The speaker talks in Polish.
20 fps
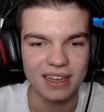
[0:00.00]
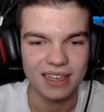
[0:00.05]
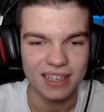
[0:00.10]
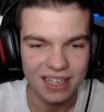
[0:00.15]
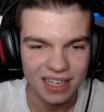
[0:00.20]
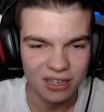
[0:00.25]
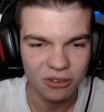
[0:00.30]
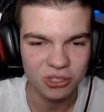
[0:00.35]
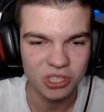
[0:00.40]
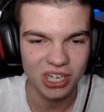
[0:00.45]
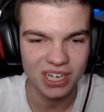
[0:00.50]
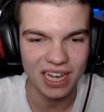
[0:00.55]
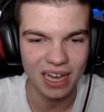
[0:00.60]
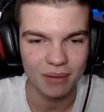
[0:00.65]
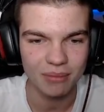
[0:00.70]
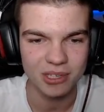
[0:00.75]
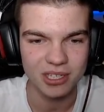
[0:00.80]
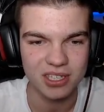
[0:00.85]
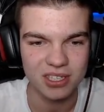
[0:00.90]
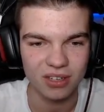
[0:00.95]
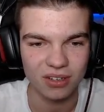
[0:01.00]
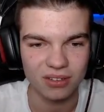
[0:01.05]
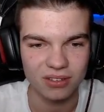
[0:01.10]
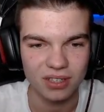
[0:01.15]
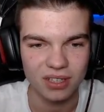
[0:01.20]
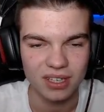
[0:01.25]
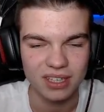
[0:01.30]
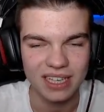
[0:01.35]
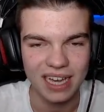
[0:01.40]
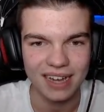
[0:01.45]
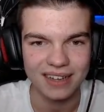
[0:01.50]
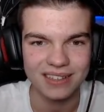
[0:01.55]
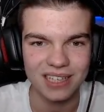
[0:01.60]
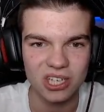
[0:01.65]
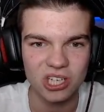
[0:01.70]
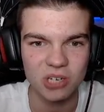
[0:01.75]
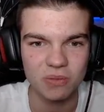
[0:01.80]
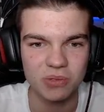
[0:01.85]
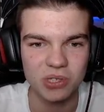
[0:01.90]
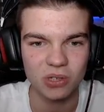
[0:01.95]
I uciekamy stąd. Jak
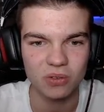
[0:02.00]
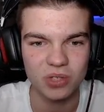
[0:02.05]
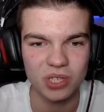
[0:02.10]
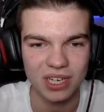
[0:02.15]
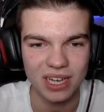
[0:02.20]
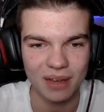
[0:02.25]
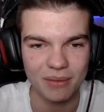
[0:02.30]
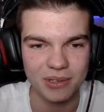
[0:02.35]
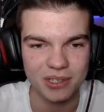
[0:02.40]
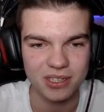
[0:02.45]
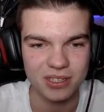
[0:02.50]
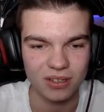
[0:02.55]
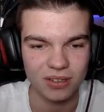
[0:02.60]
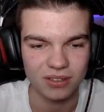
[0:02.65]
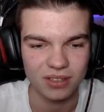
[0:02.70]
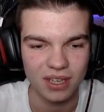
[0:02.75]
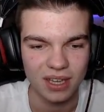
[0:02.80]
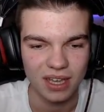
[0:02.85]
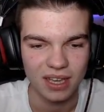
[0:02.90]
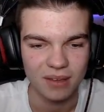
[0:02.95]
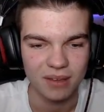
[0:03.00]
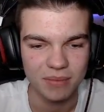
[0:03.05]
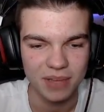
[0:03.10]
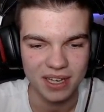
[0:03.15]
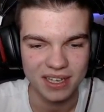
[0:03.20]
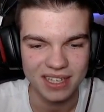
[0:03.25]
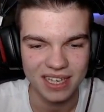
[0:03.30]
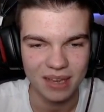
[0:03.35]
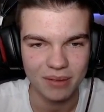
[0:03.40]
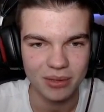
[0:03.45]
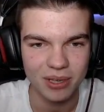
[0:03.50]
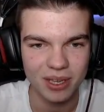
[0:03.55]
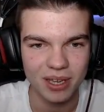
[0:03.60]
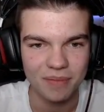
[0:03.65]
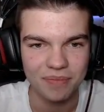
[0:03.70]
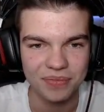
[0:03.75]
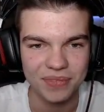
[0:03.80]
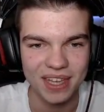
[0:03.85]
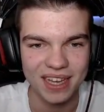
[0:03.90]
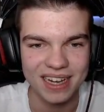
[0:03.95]
najszybciej uciekamy stąd. Biegniemy
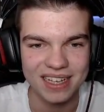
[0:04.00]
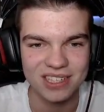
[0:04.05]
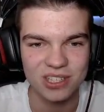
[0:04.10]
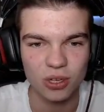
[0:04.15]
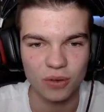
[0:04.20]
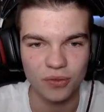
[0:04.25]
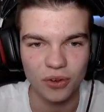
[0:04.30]
teraz do